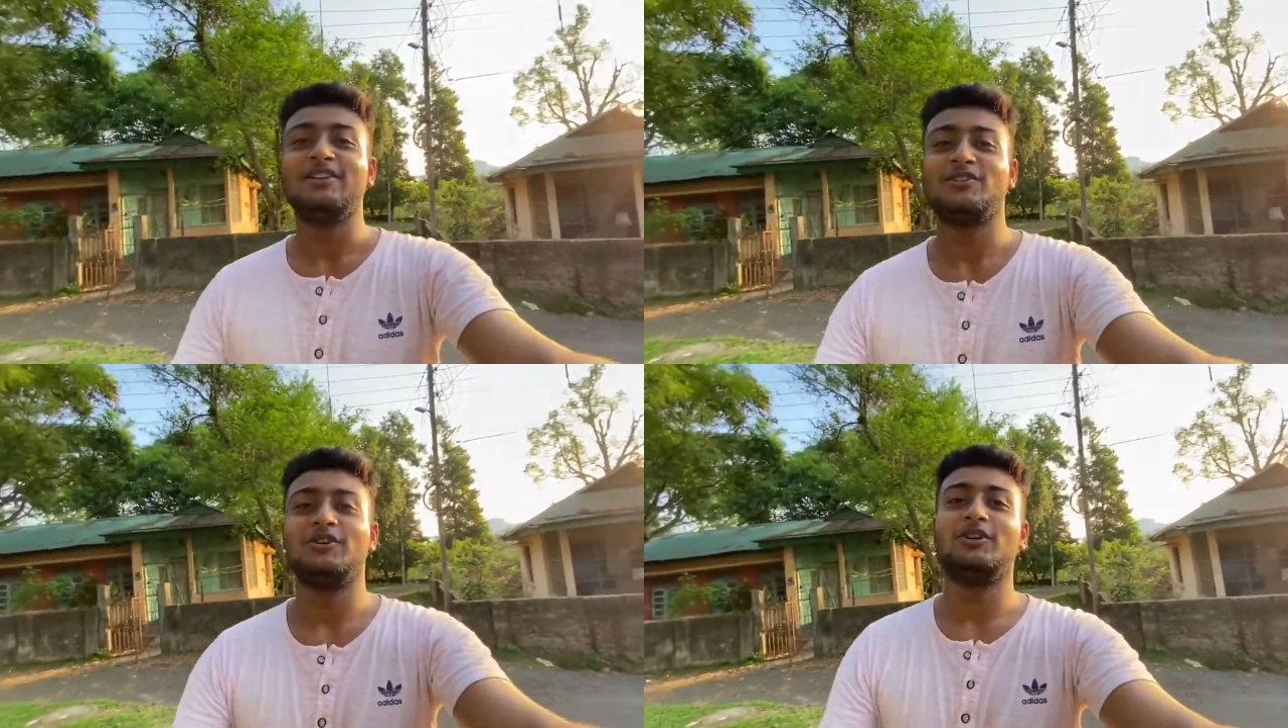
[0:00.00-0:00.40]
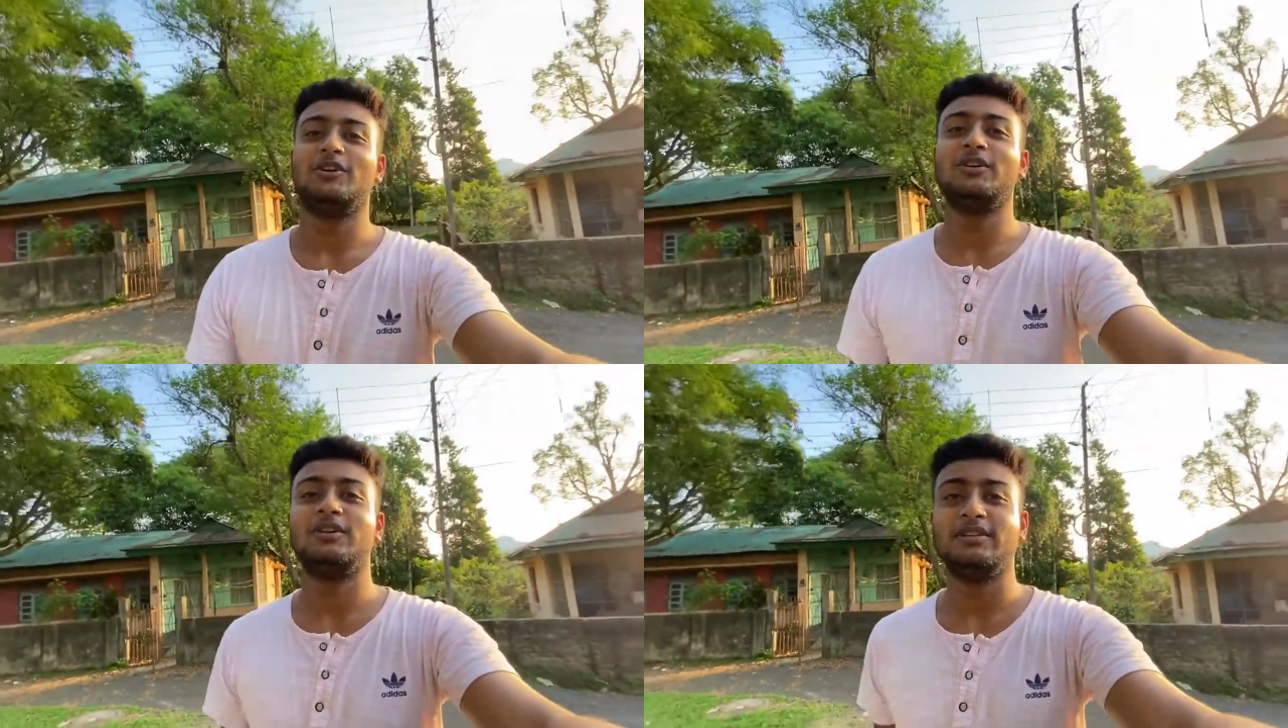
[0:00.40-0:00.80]
সো
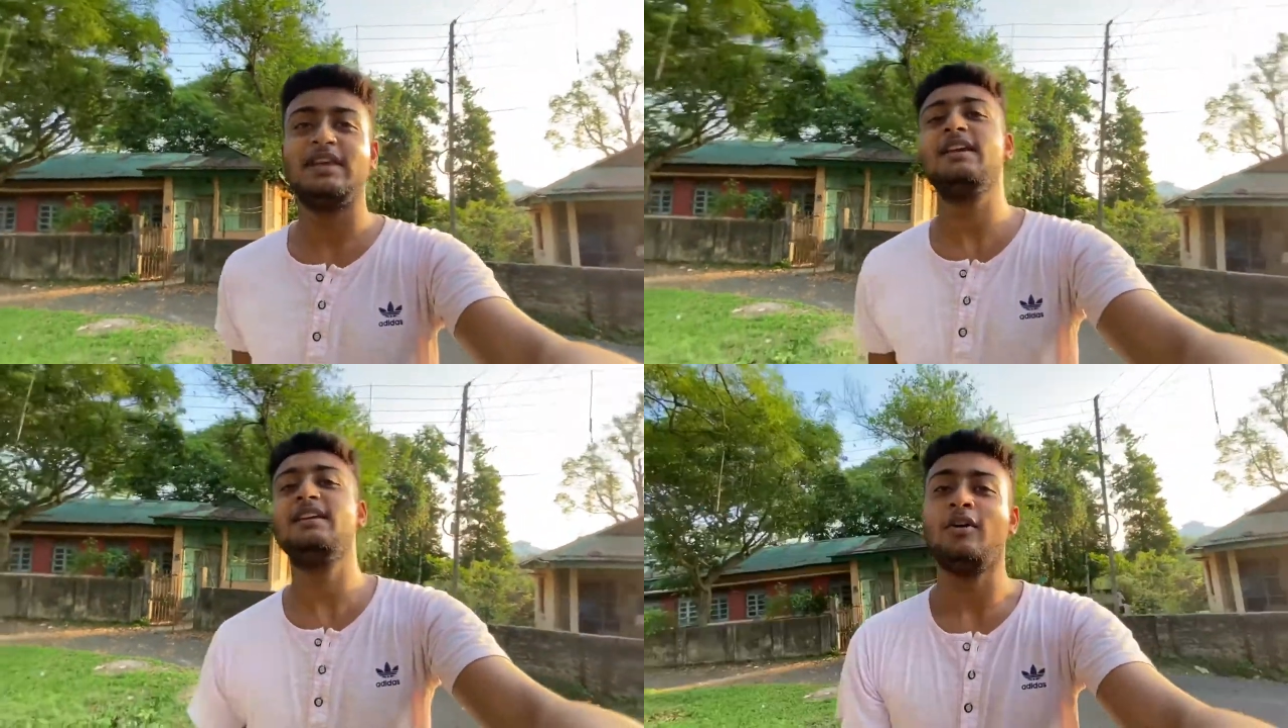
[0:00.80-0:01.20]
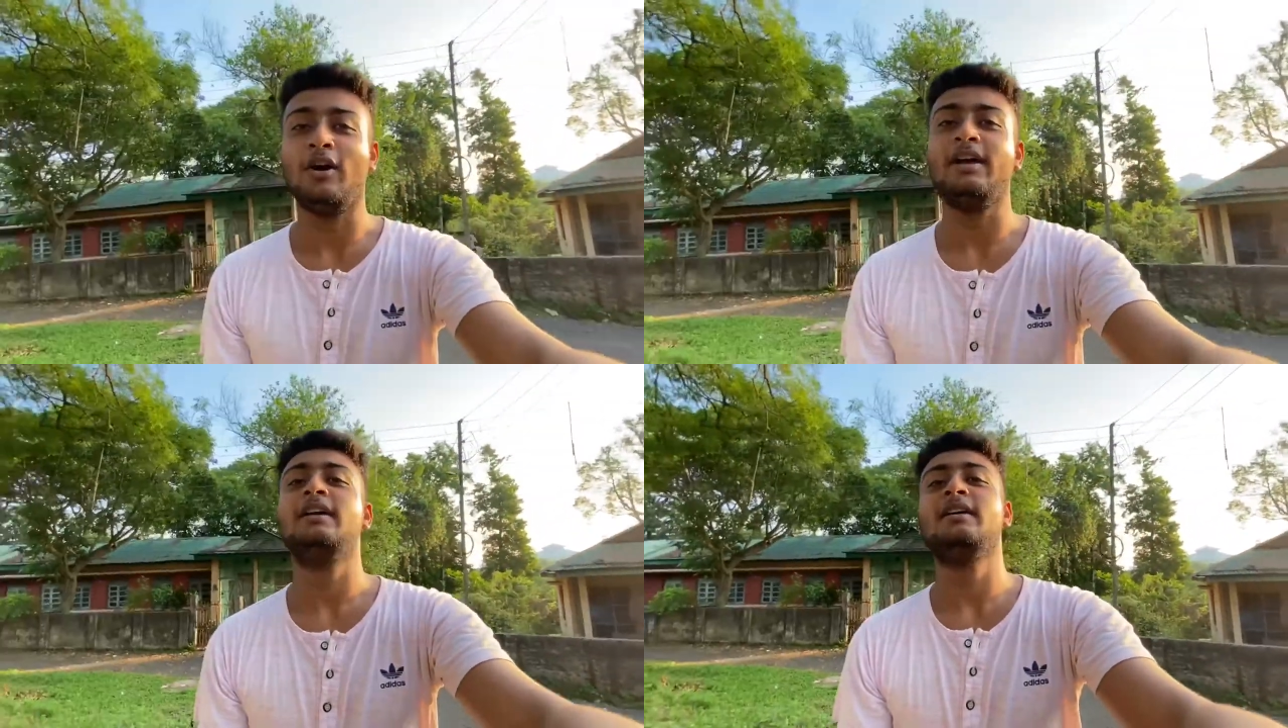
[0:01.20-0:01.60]
দেখি কি
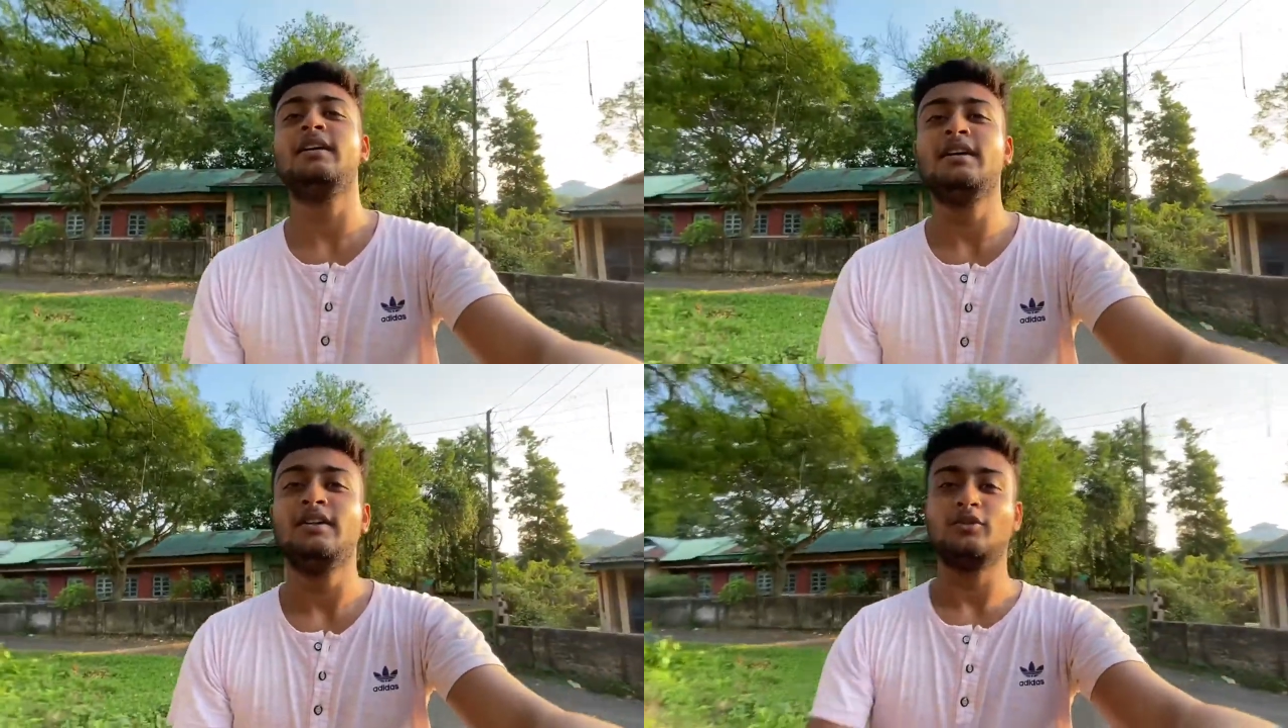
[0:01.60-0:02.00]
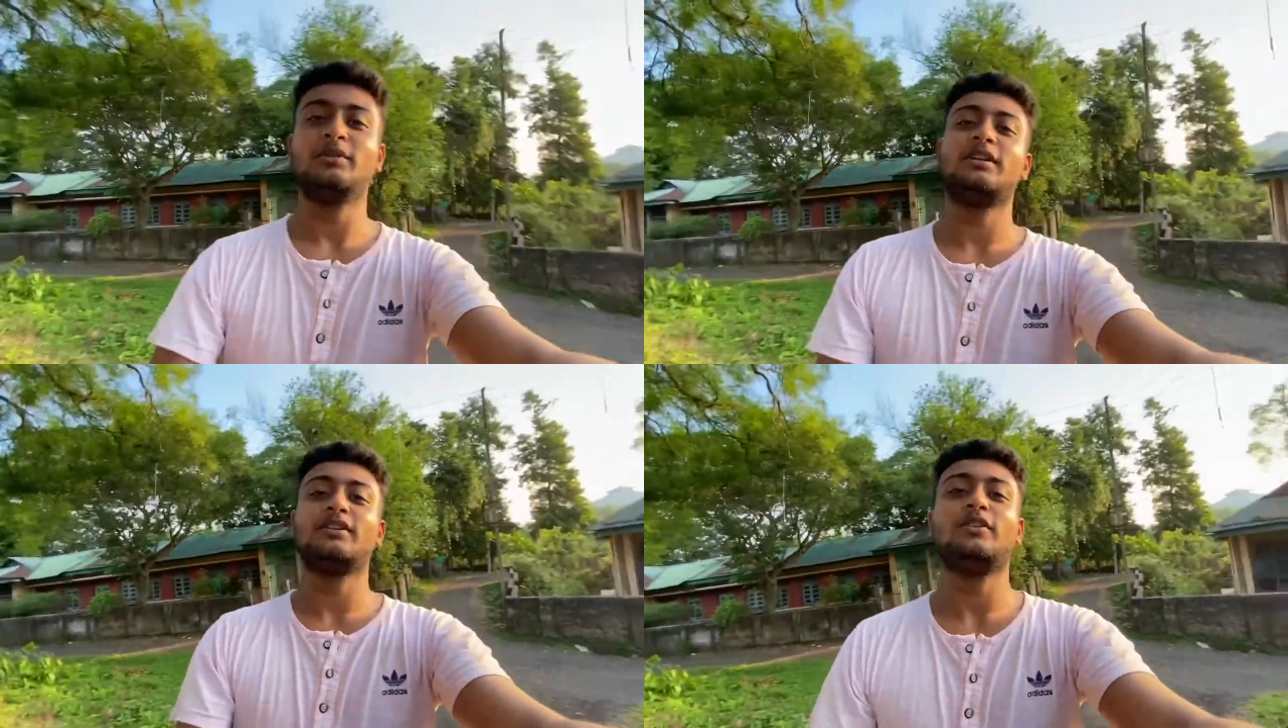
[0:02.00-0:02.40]
হয়
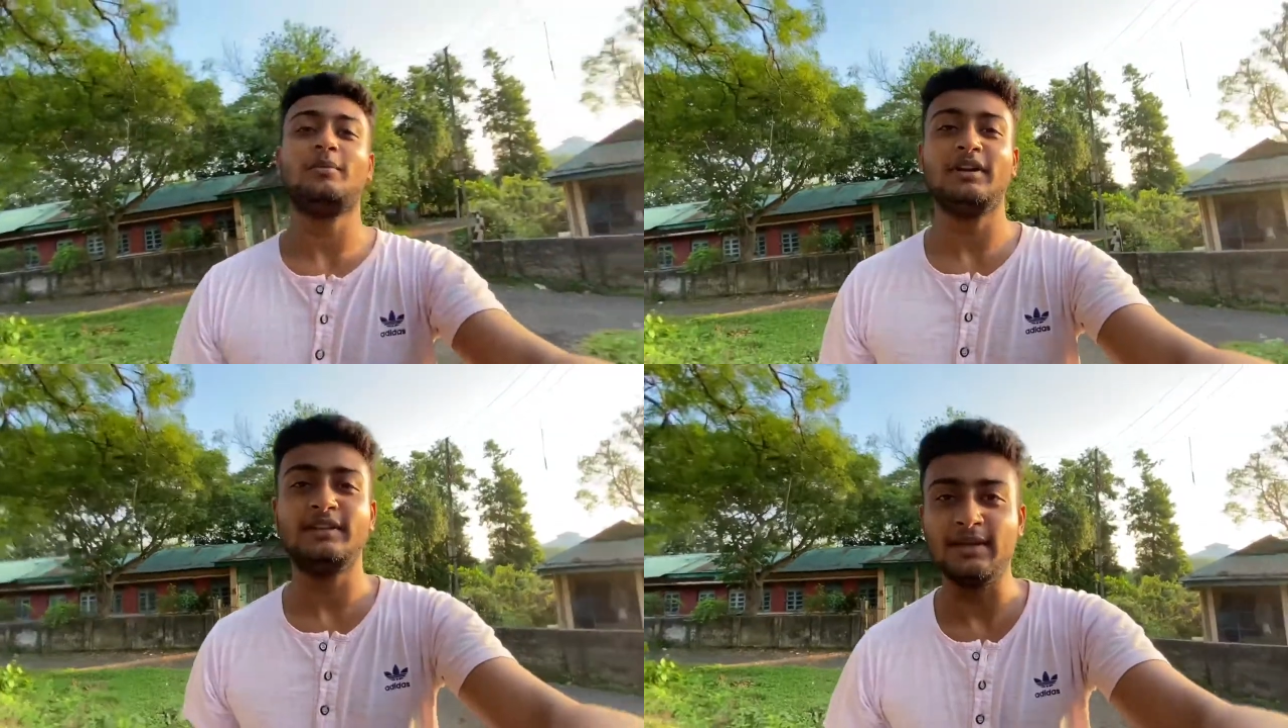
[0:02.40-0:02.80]
তোমাদেরকে তো আপডেট